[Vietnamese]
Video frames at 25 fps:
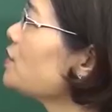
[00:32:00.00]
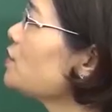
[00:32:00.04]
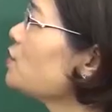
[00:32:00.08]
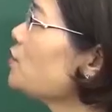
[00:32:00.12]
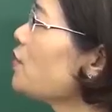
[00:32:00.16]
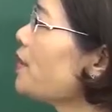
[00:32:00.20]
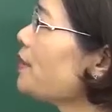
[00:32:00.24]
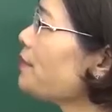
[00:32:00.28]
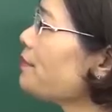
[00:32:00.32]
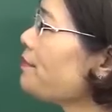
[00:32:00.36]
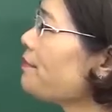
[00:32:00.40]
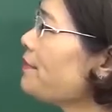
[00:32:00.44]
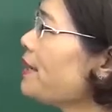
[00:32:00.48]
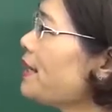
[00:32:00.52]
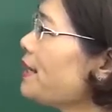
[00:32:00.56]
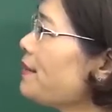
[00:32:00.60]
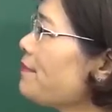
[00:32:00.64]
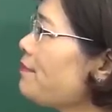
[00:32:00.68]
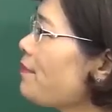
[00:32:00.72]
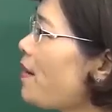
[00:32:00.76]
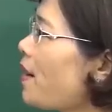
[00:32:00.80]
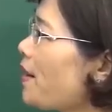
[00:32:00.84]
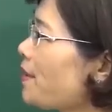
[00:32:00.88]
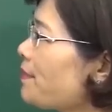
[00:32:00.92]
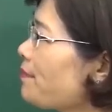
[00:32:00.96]
chuẩn bị
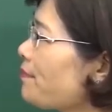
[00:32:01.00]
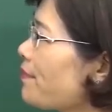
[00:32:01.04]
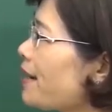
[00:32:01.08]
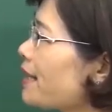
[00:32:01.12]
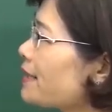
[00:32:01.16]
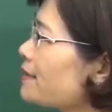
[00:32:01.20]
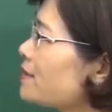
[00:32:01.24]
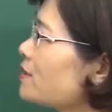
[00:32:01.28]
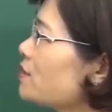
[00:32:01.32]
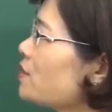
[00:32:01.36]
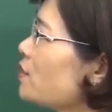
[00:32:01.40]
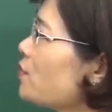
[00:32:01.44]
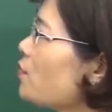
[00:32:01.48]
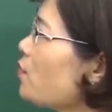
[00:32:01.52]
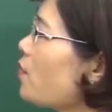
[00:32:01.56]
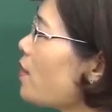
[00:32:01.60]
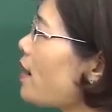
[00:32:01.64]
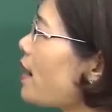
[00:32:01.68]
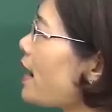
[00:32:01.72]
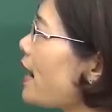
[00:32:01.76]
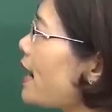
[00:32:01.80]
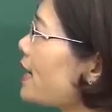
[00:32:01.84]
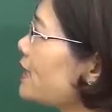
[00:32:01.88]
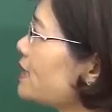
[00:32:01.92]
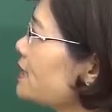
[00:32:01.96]
mọi mặt cho cuộc
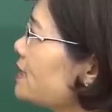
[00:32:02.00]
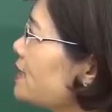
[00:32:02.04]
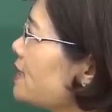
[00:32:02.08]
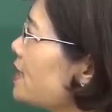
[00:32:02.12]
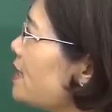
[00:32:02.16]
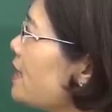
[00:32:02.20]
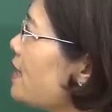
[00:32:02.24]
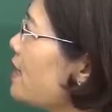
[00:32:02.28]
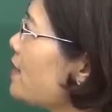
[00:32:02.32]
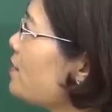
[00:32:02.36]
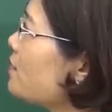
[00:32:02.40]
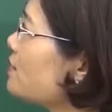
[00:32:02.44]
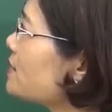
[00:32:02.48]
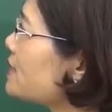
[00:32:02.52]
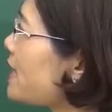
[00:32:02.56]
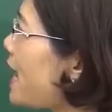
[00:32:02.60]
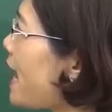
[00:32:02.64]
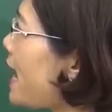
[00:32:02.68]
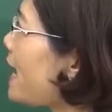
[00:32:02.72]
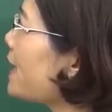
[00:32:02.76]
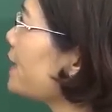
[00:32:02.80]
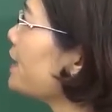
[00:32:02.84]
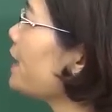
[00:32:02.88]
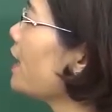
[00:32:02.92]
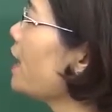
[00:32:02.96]
kháng chiến lâu
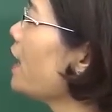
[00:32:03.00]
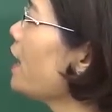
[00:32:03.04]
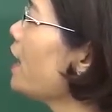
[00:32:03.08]
dài.